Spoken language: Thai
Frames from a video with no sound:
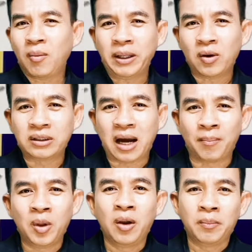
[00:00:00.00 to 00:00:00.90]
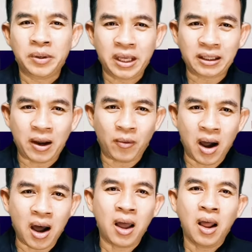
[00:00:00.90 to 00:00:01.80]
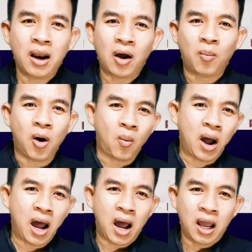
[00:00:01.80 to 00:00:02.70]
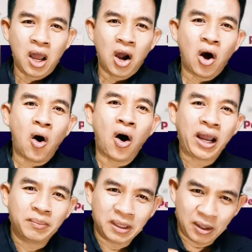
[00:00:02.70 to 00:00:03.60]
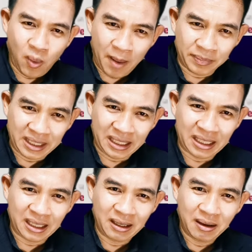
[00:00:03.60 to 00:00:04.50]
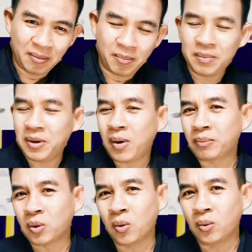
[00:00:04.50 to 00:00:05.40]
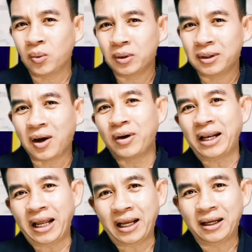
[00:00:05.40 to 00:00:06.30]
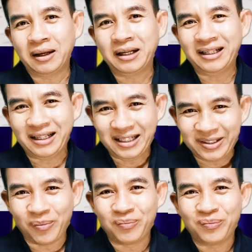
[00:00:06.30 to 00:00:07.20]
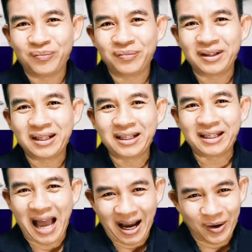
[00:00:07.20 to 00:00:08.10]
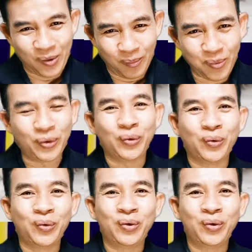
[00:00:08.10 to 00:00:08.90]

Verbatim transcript: ต้องไปท่องจำ เพียงแต่ว่าเราบอกว่า ขอให้มีความดี ไม่มีความทุกข์เท่านั้นเองก็จบจากหลวงปู่ดู